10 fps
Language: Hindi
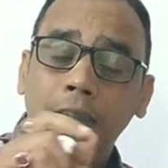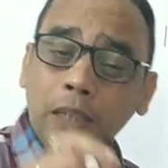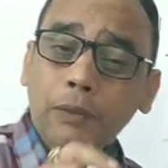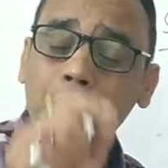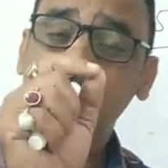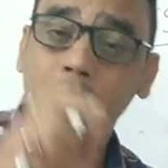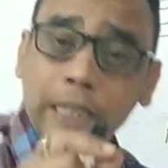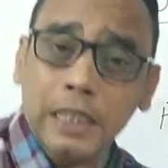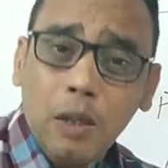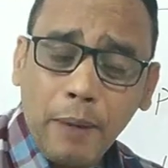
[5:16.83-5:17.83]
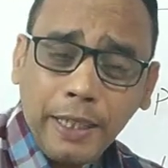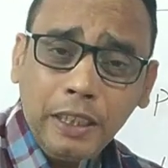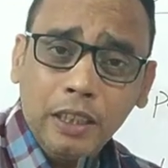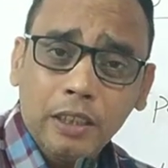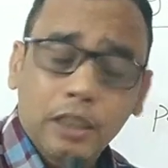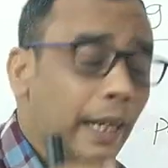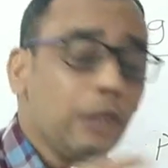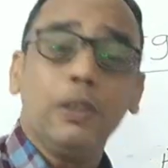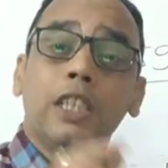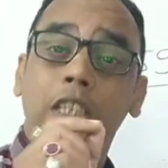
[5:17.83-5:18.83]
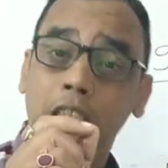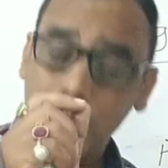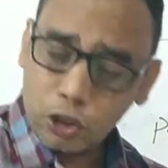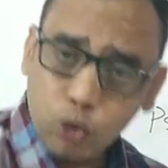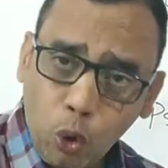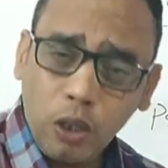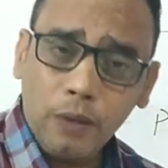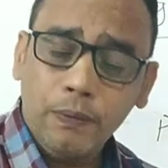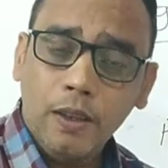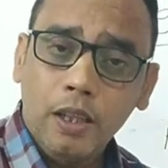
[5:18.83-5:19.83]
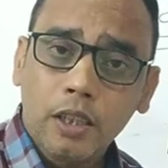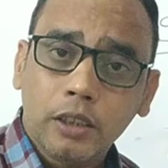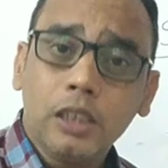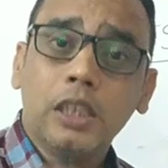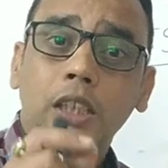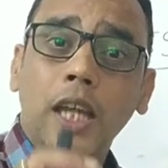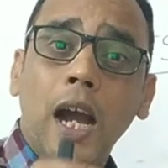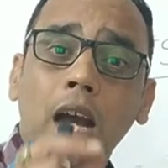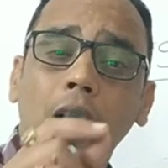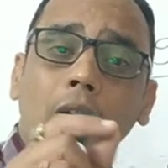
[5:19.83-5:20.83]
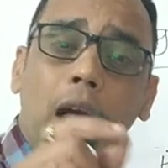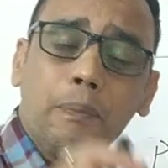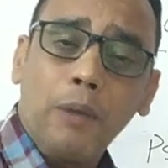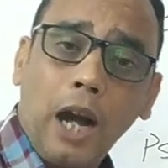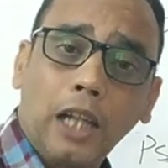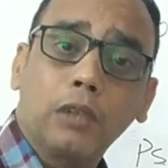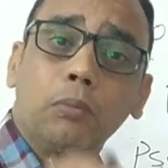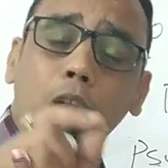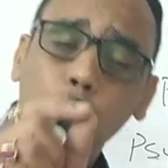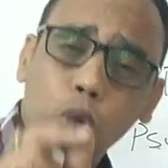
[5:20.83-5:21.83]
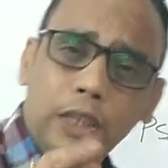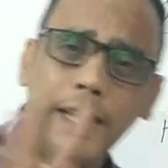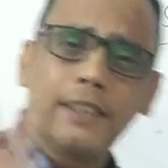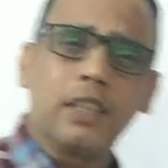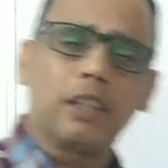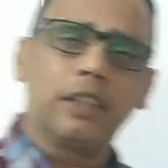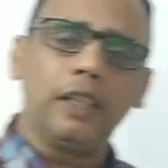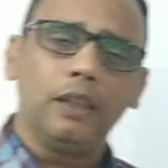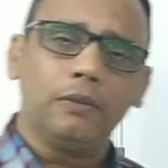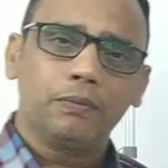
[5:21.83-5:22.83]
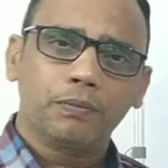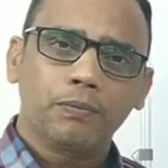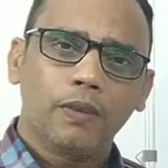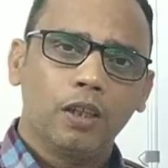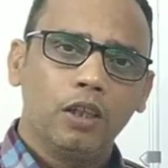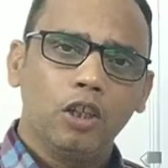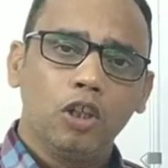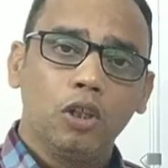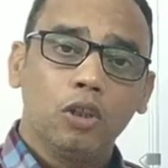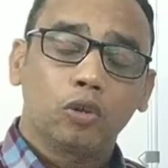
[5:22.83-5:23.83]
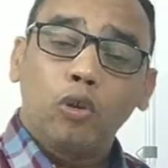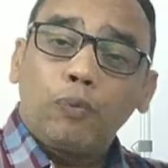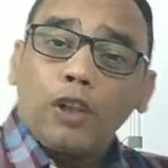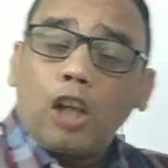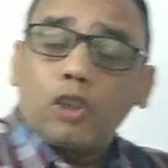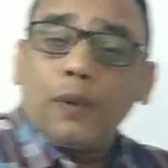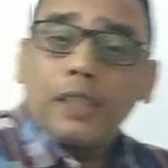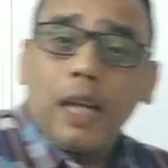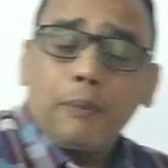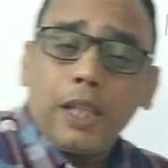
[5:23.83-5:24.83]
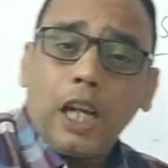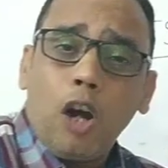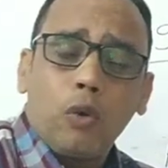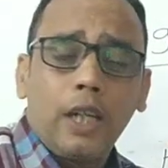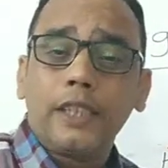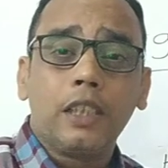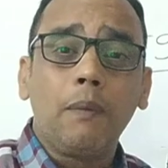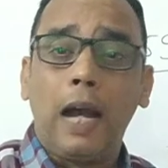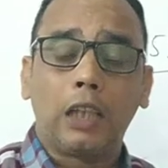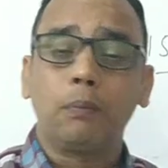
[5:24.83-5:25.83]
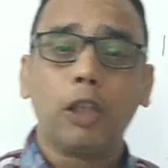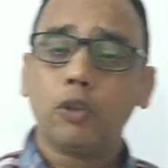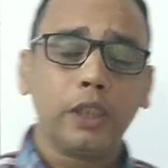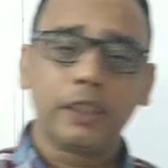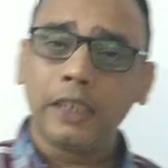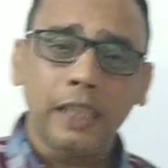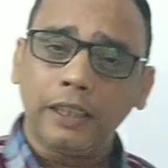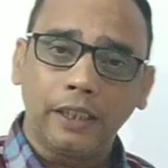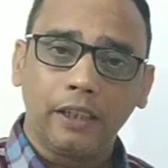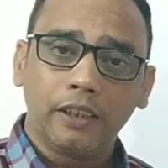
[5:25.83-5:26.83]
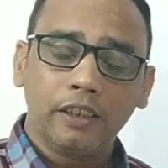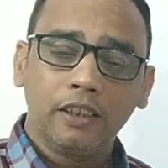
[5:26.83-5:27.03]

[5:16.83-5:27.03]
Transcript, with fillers: कैन वी सी द माइंड कैन वी सी द सोल कि क्या आप आत्मा को देख सकते हैं तो फिलोसोफर साहब ने कहा होगा कि साहब आत्मा तो दिखती नहीं है